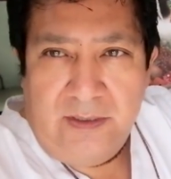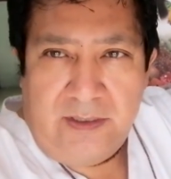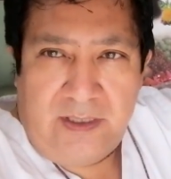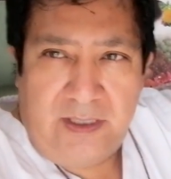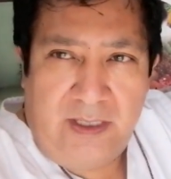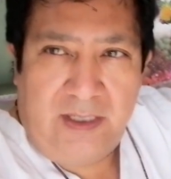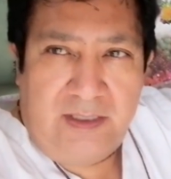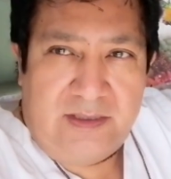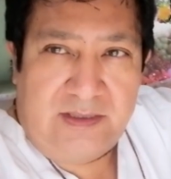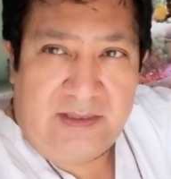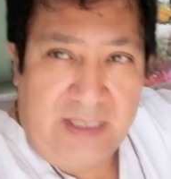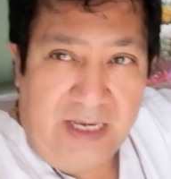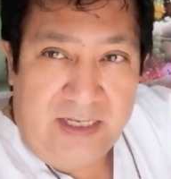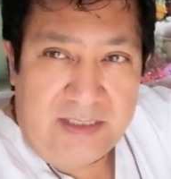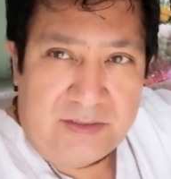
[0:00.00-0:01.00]
qué
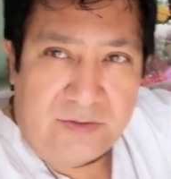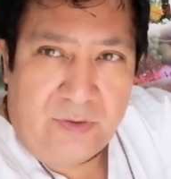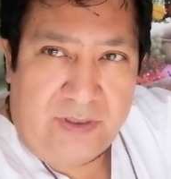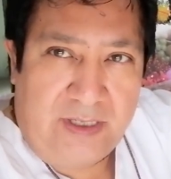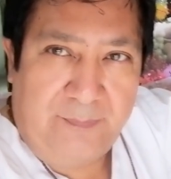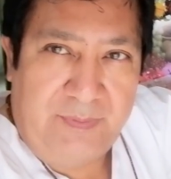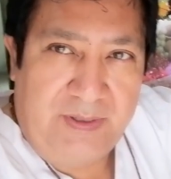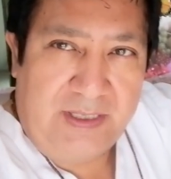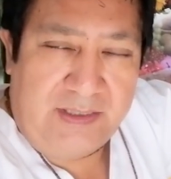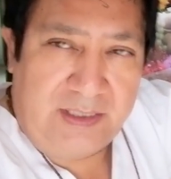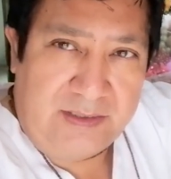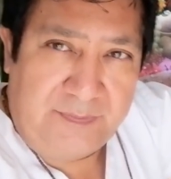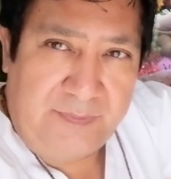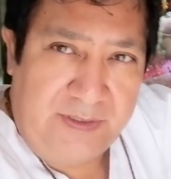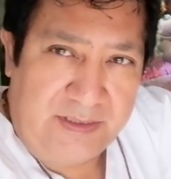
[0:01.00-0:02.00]
test o qué
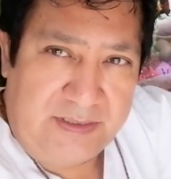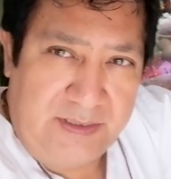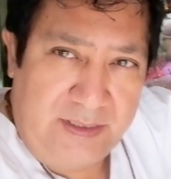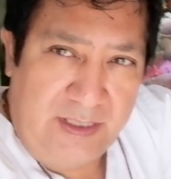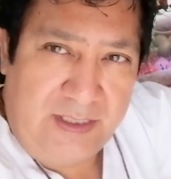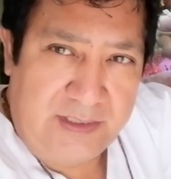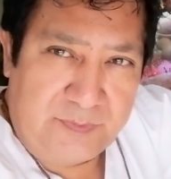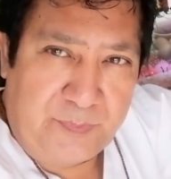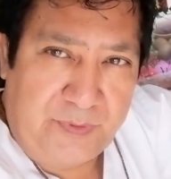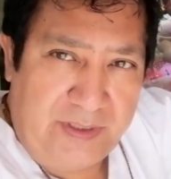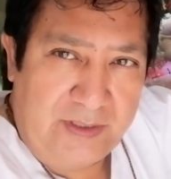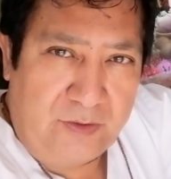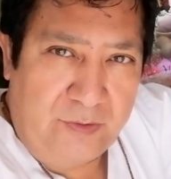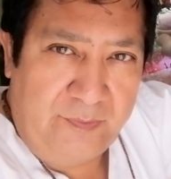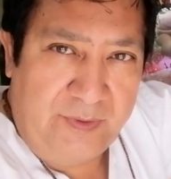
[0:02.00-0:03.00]
plantas medicinales puede
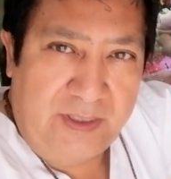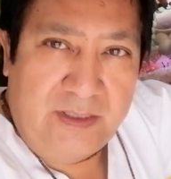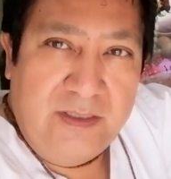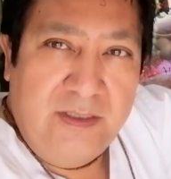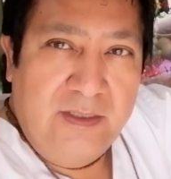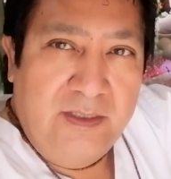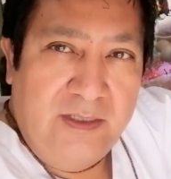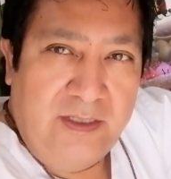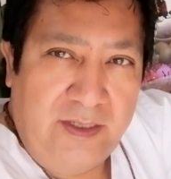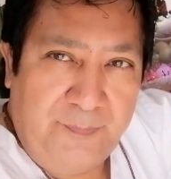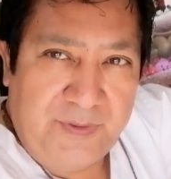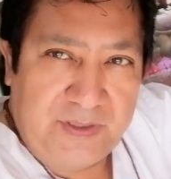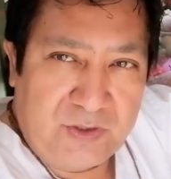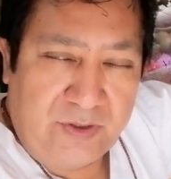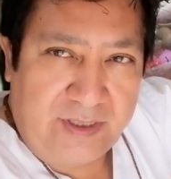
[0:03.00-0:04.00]
tomar la
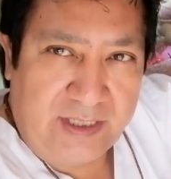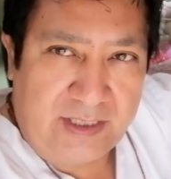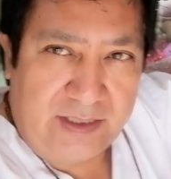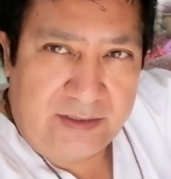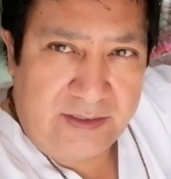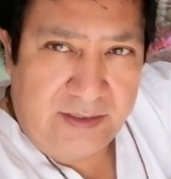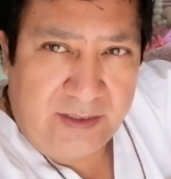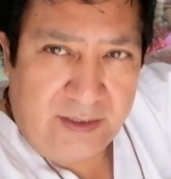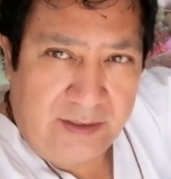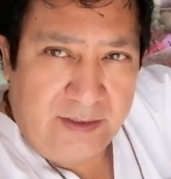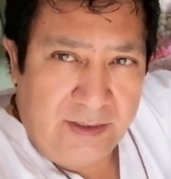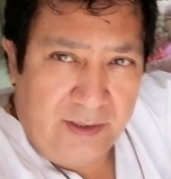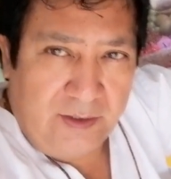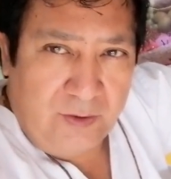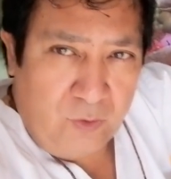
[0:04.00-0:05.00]
persona que tiene
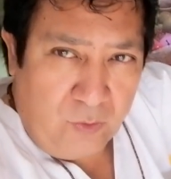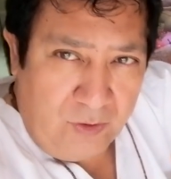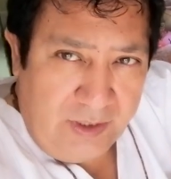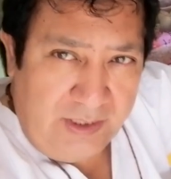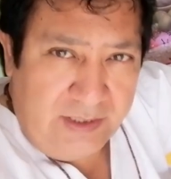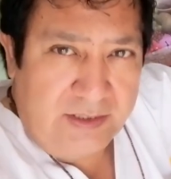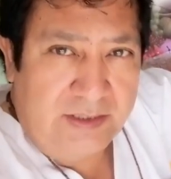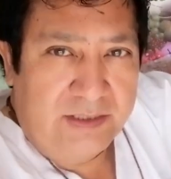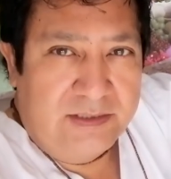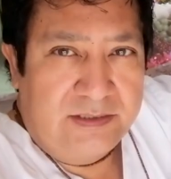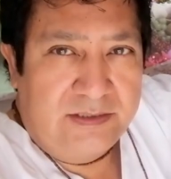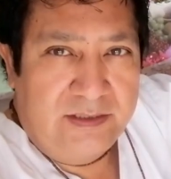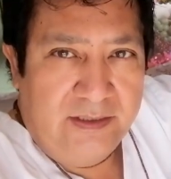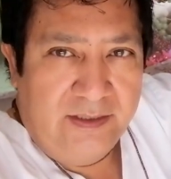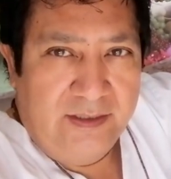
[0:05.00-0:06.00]

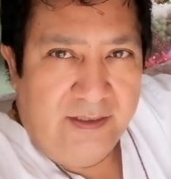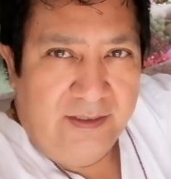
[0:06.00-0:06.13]
colitis.